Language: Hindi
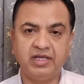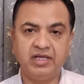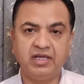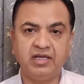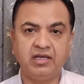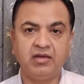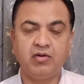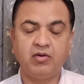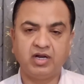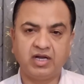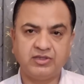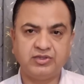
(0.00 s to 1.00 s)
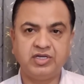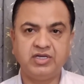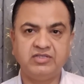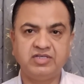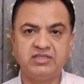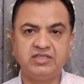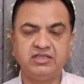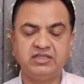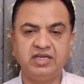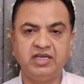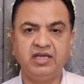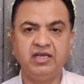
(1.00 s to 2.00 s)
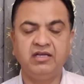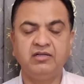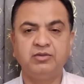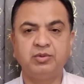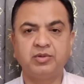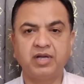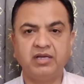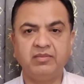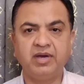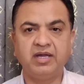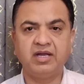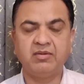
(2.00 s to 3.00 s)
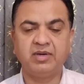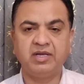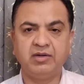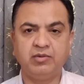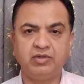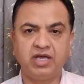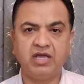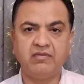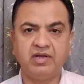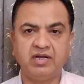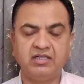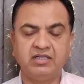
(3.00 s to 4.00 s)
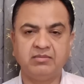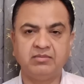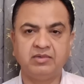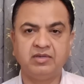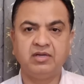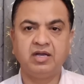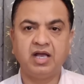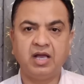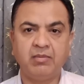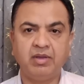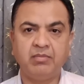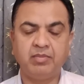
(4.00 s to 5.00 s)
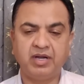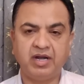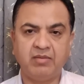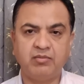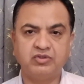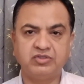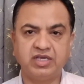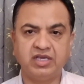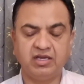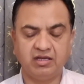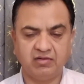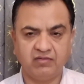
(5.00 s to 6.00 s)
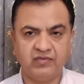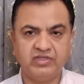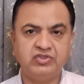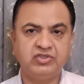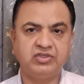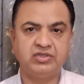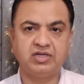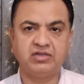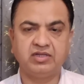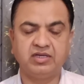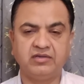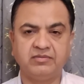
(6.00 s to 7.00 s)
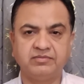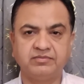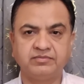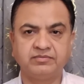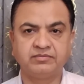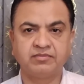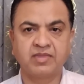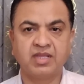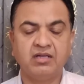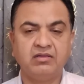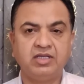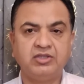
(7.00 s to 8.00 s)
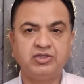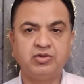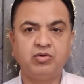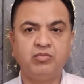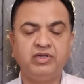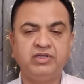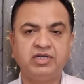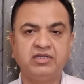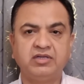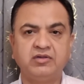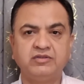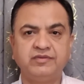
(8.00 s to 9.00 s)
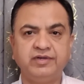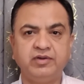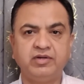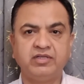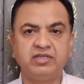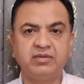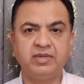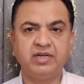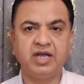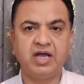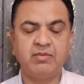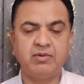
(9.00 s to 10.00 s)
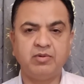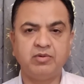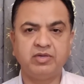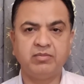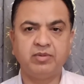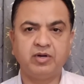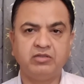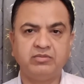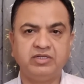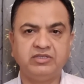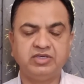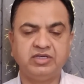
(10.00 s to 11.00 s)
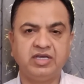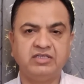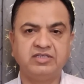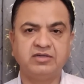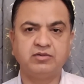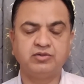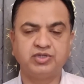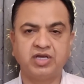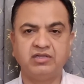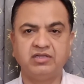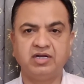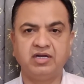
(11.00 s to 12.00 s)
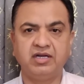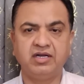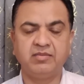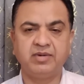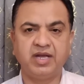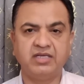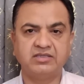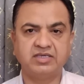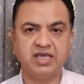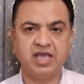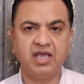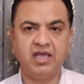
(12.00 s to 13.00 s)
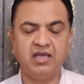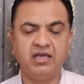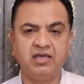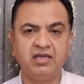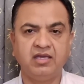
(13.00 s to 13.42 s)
बड़े और अच्छे रिजल्ट देते हैं तो कई बार हमारे उठाए हुए कदम हमें परिणामों से वंचित करते हैं दर्शकों उम्मीद करता हूं इस वीडियो के अंदर मैंने आप लोगों की बहुत बड़ी जिज्ञासा को शांत करने का प्रयास किया है